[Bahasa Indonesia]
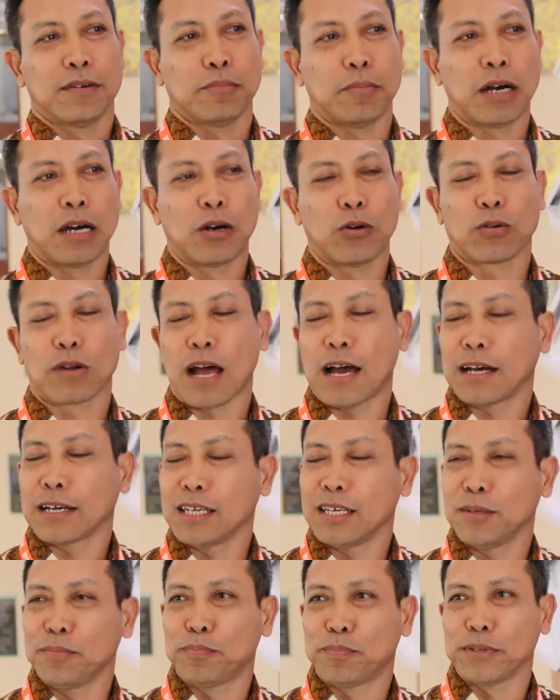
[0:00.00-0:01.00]

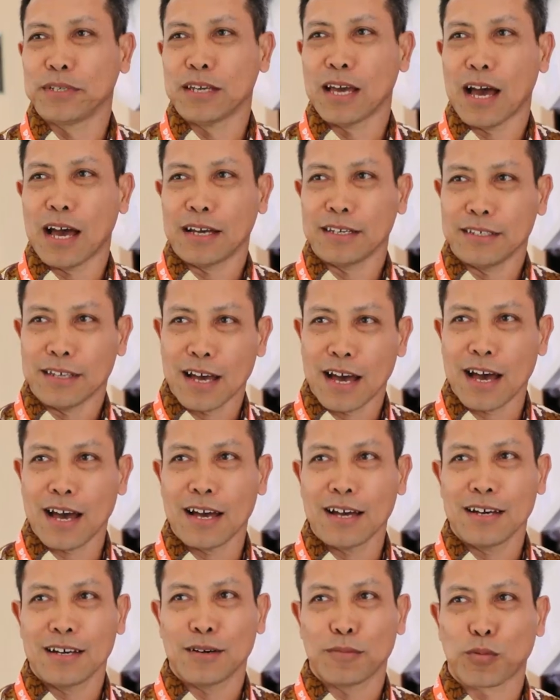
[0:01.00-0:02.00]
mengurangi
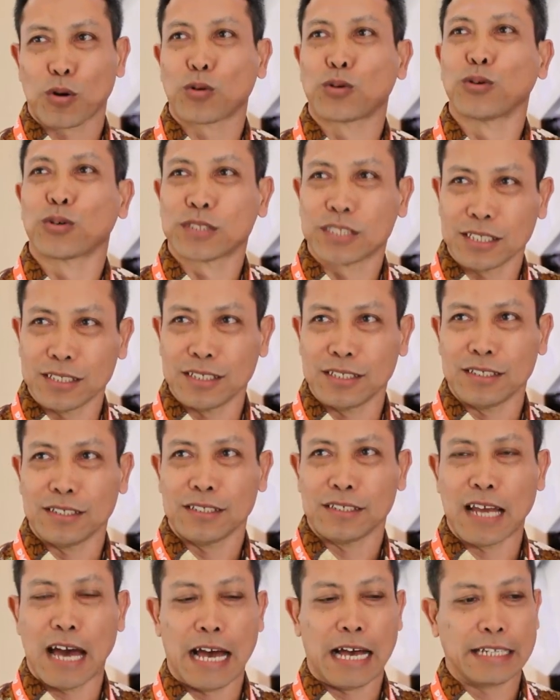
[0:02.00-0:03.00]
biaya produksi.
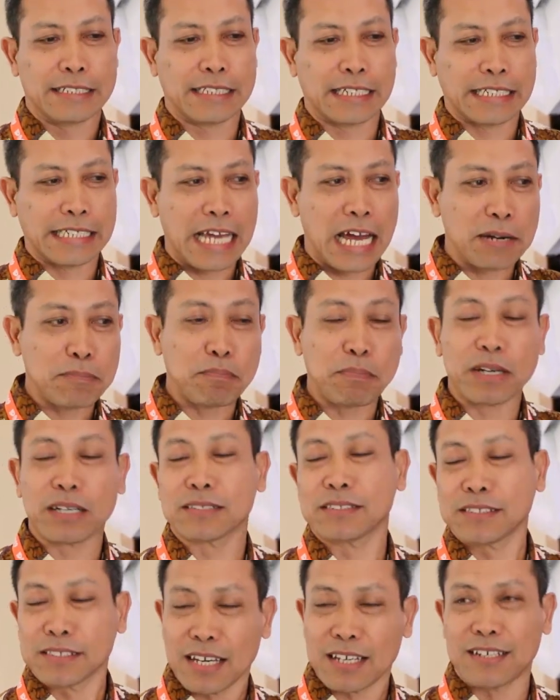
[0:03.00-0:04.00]
Nah, sekian
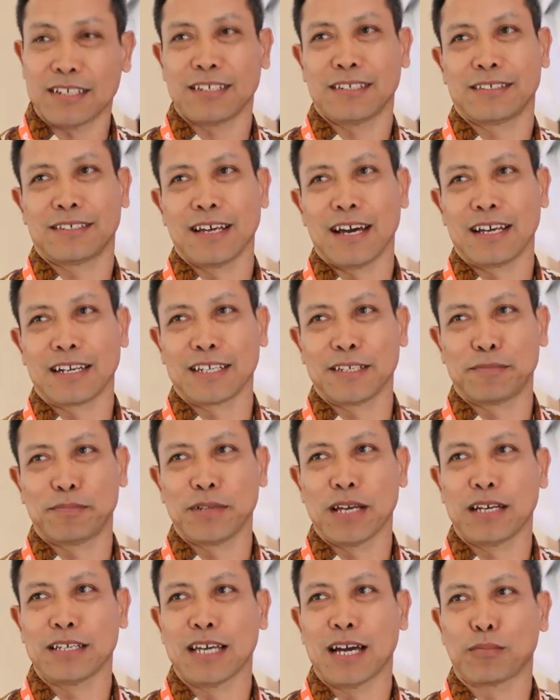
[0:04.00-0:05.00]
persen dari
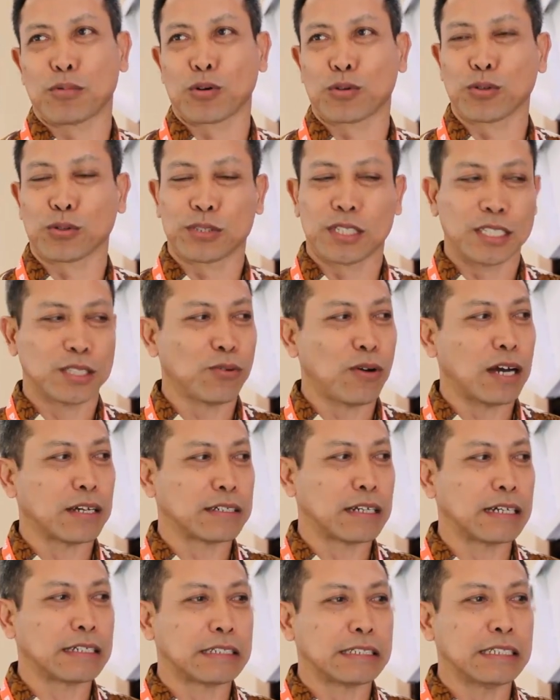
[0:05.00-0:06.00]
biaya produksi itu
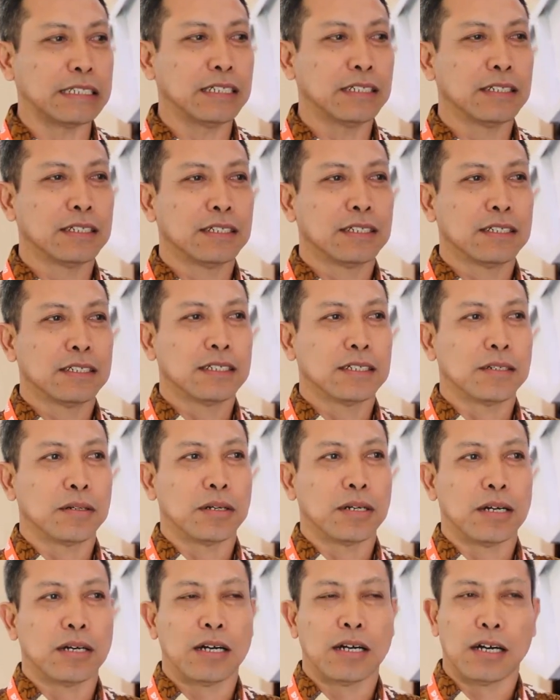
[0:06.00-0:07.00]
ada di
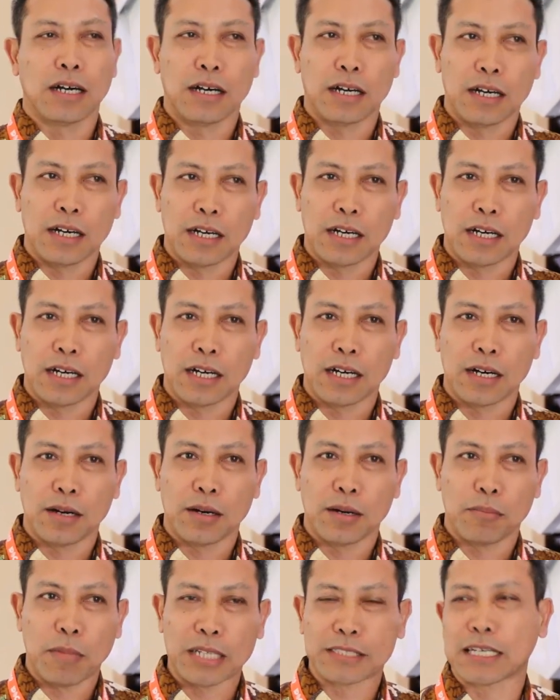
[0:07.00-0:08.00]

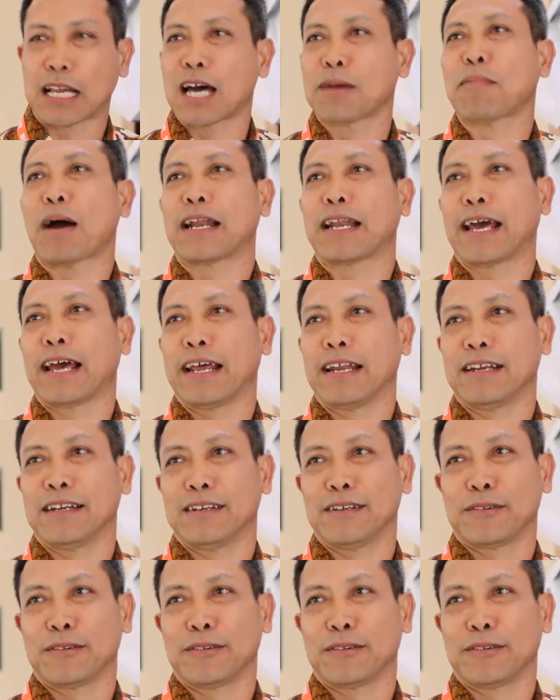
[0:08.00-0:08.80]
uh, masalah panen,